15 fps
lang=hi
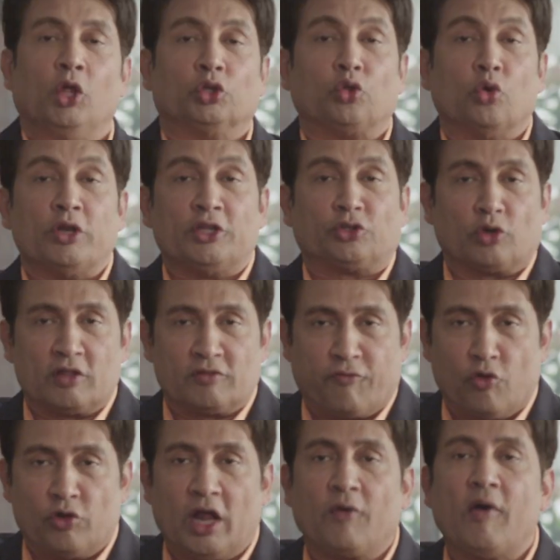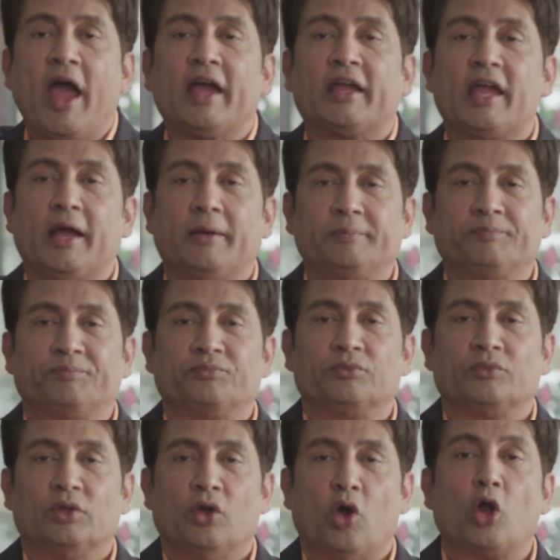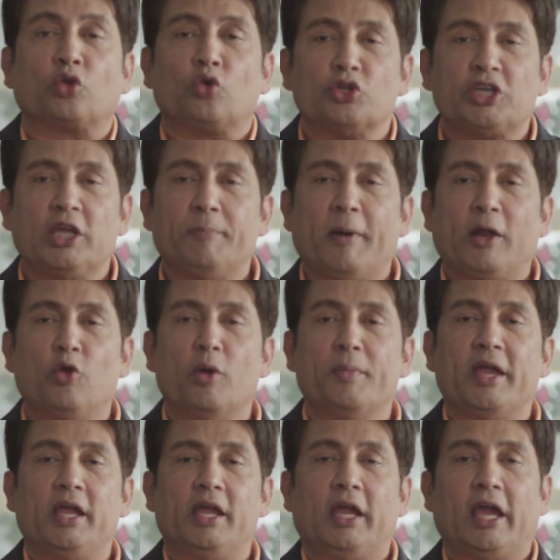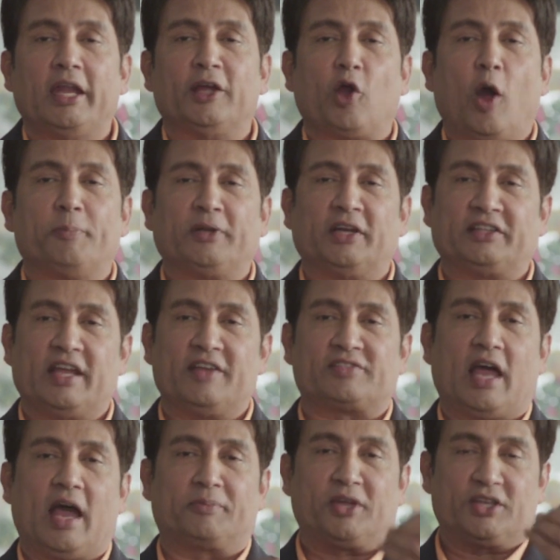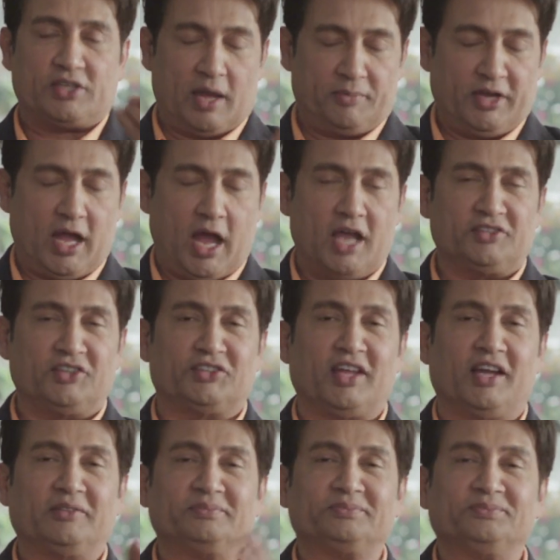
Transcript: तो उन्हें तुरंत फोन लगवाया गया और कुछ ही पलों में हेलीकॉप्टर देव साहब के सामने हाजिर था